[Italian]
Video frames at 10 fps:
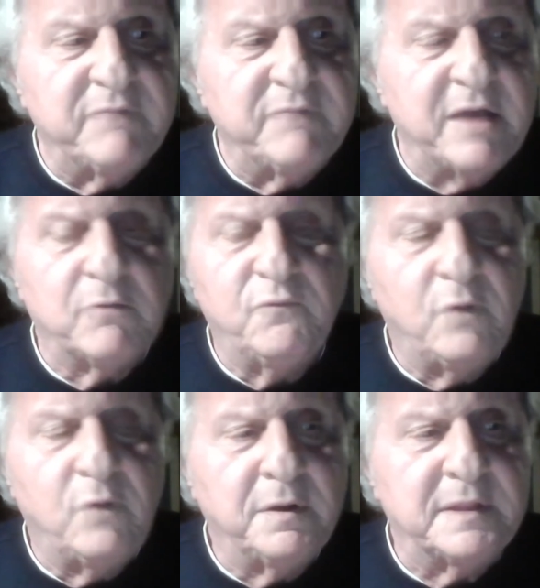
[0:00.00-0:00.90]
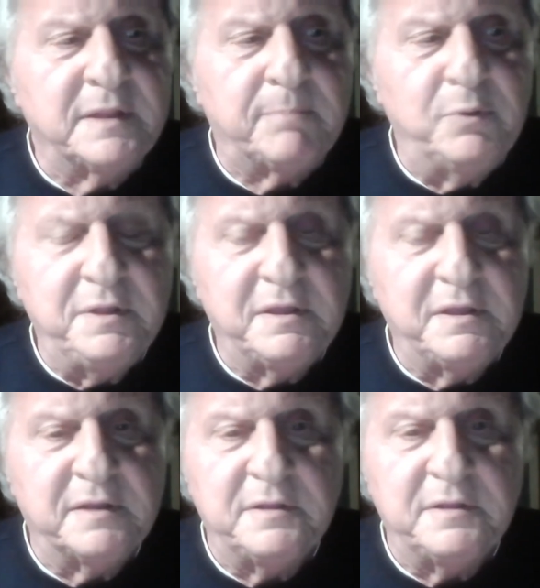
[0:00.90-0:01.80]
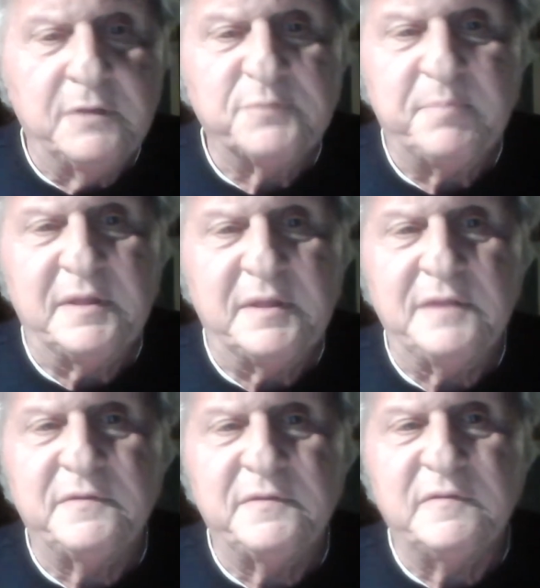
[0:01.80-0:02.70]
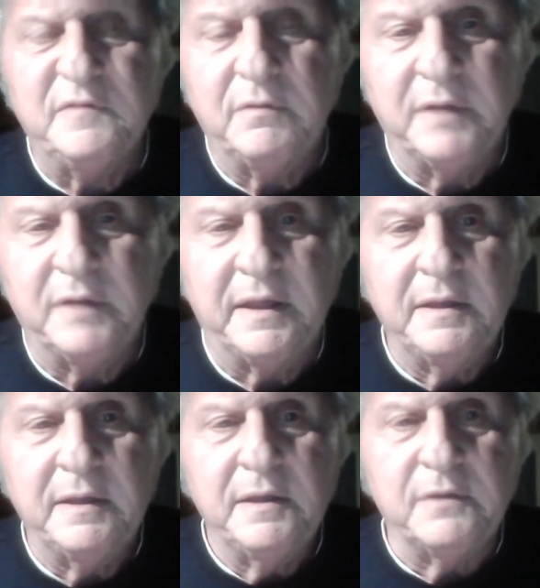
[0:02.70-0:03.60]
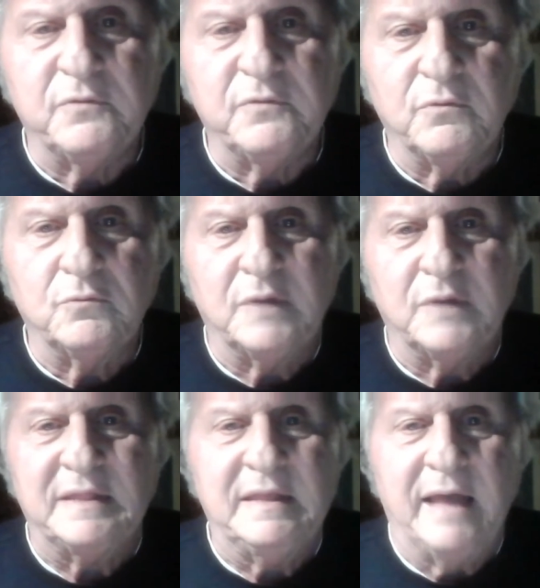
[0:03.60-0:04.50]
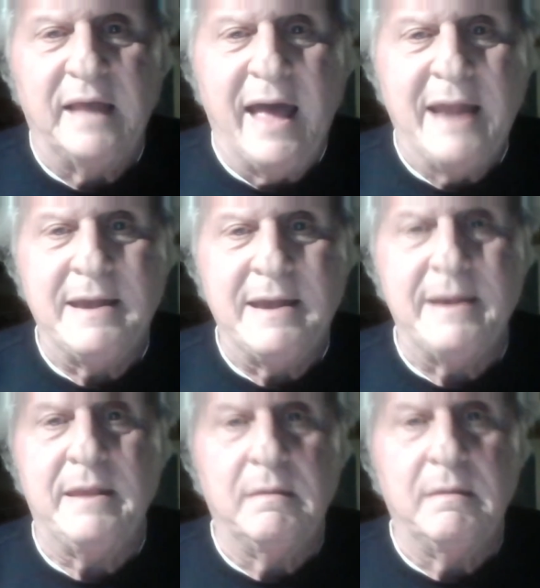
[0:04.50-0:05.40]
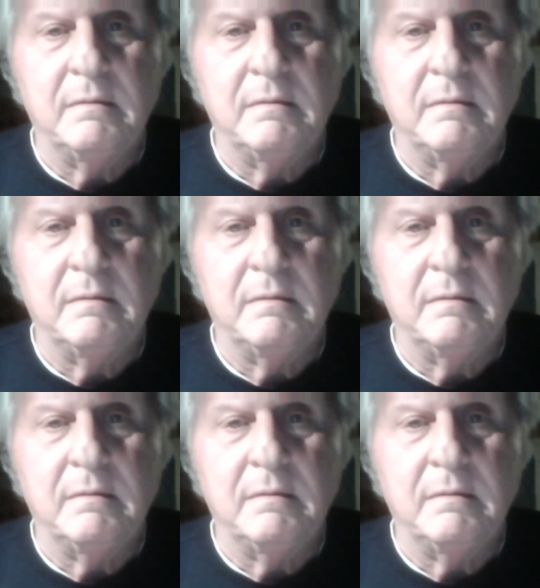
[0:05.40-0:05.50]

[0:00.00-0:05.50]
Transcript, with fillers: che vengono fuori da politiche di deospedalizzazione che sono durati anni.